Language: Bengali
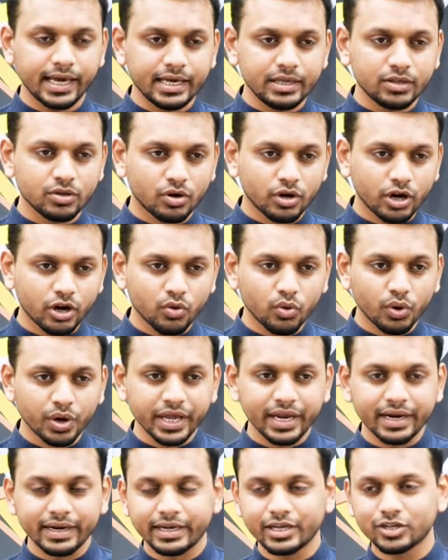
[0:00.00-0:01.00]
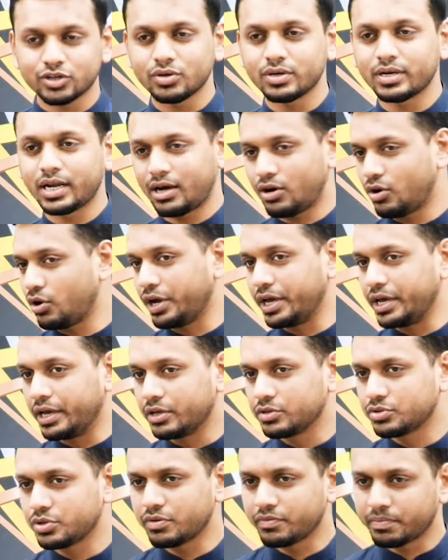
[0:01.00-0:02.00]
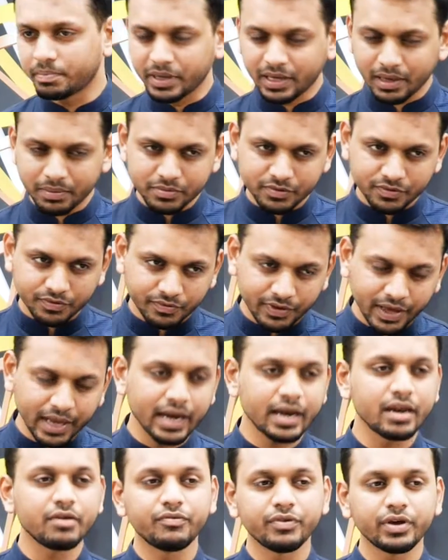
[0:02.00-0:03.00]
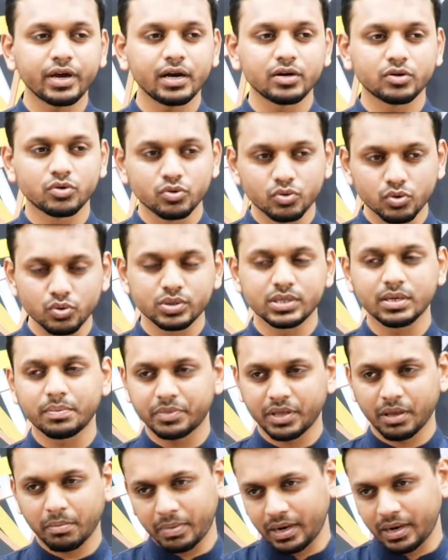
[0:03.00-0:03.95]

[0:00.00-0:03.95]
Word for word: এই ধরনের ওরিয়েন্টেশন না হয় সো ইট বিকামস ভেরি ডিফিকাল্ট টু ডু সামথিং